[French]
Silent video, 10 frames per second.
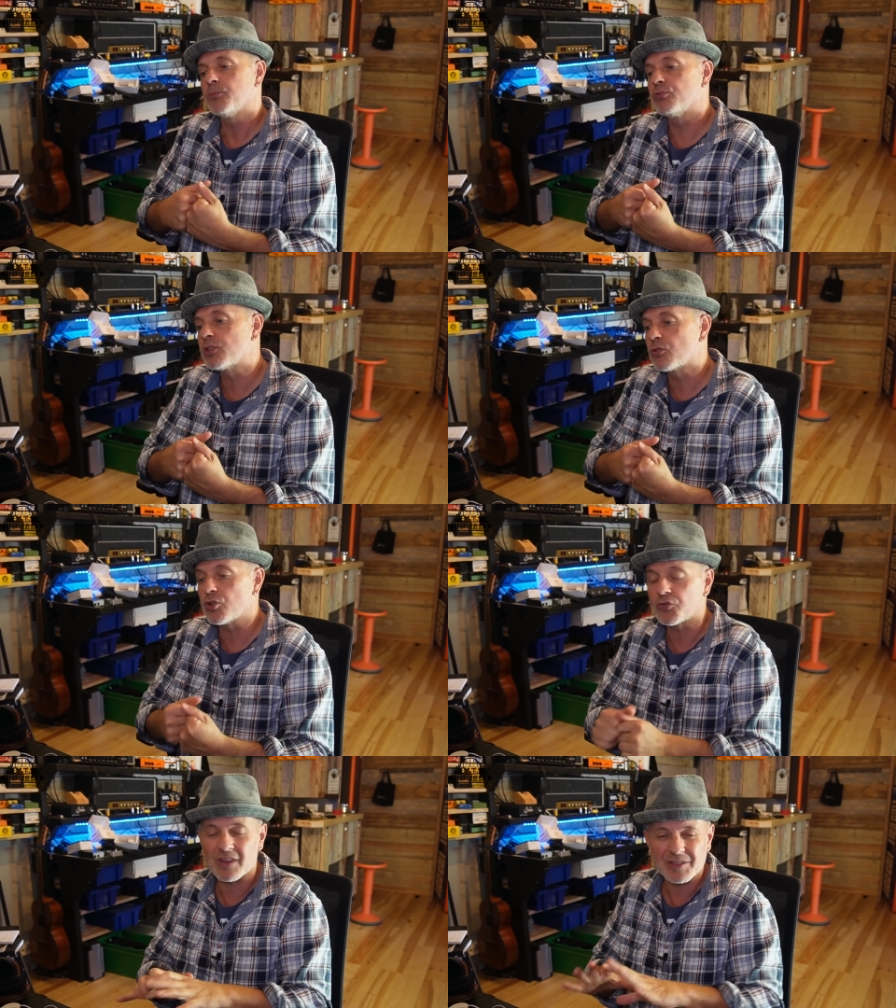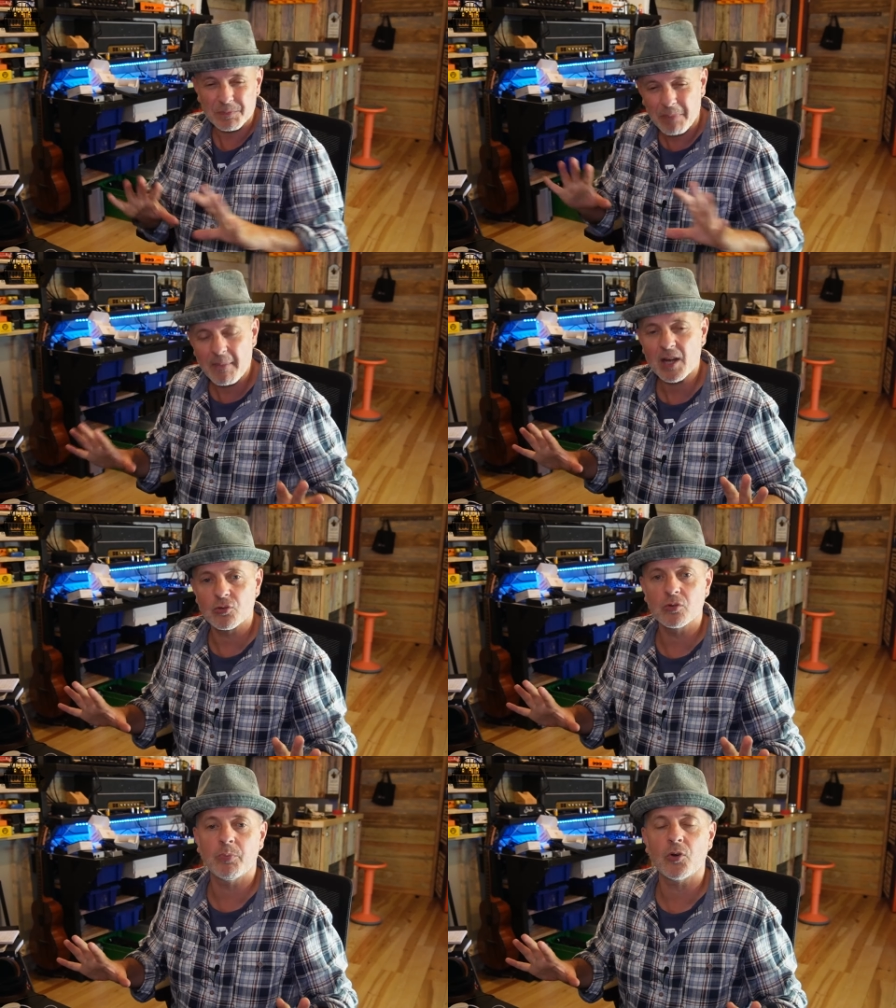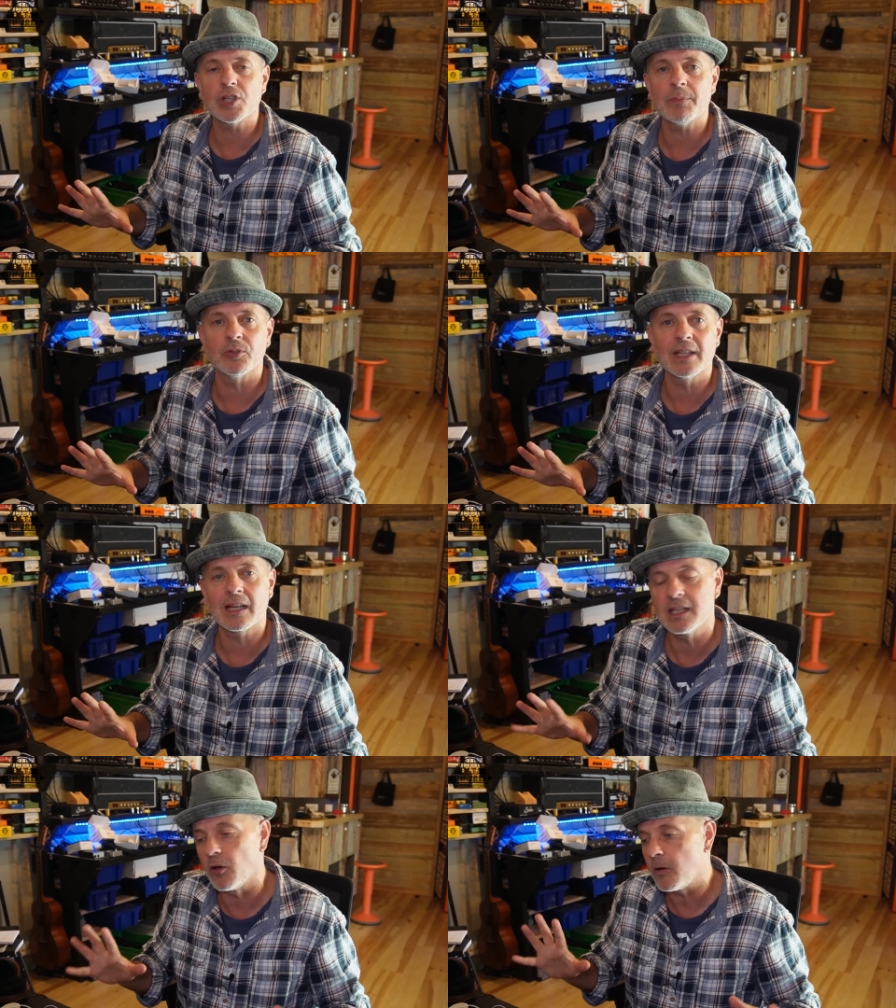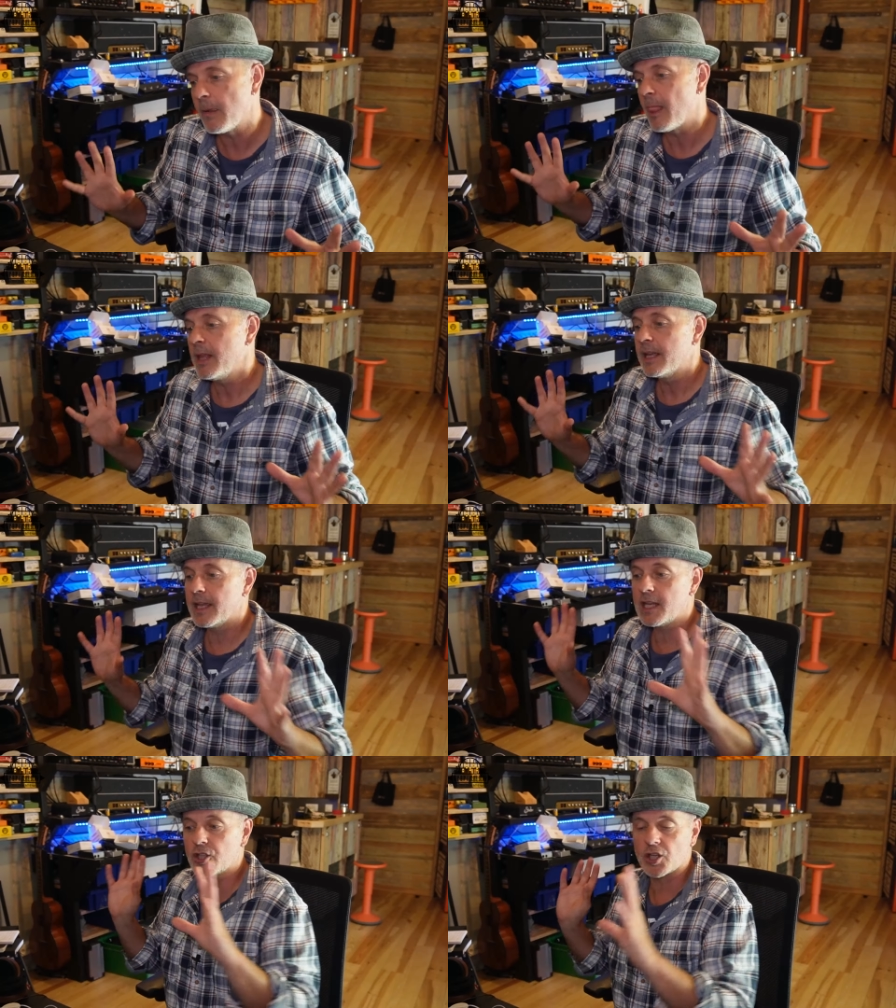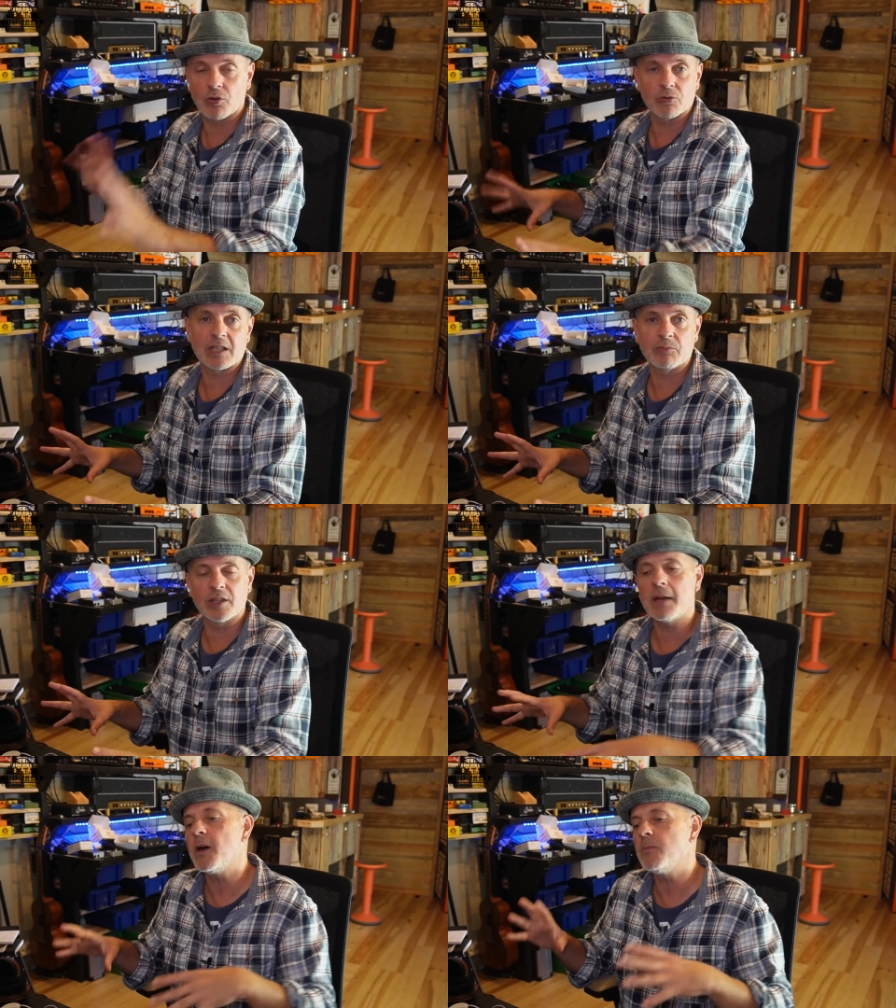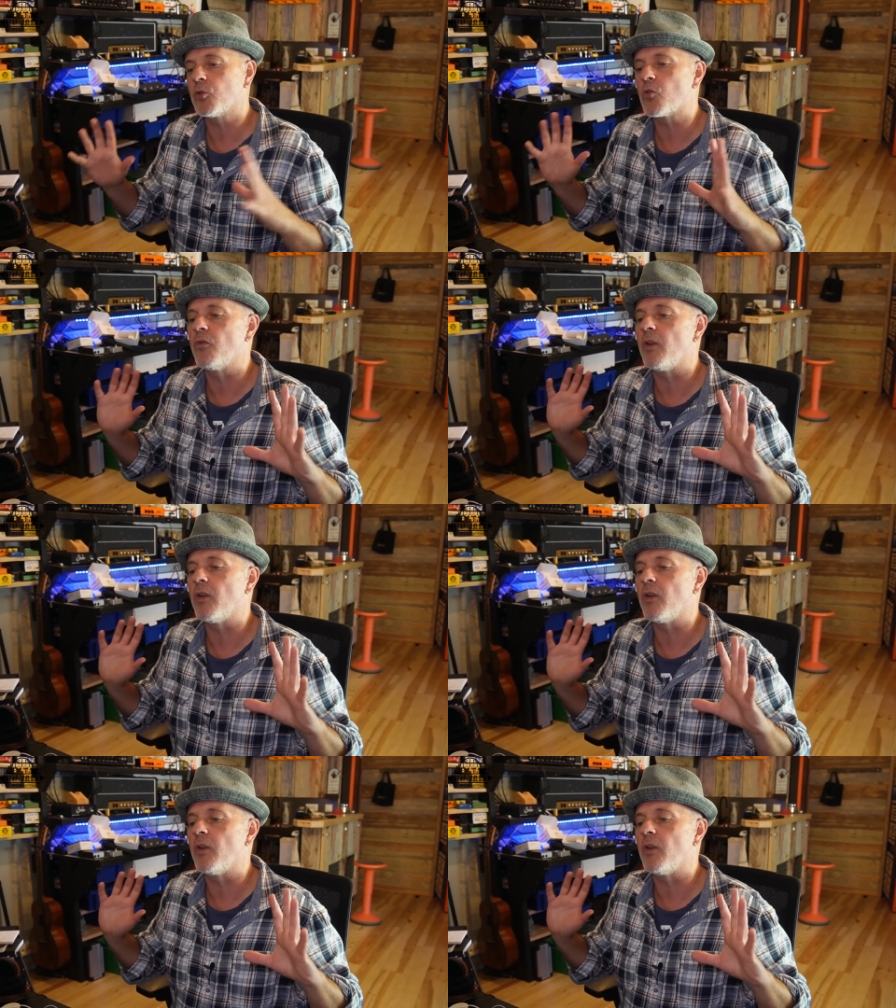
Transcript: puisque j'ai pas mal de projets pour des clients et j'ai aussi mon album. Donc on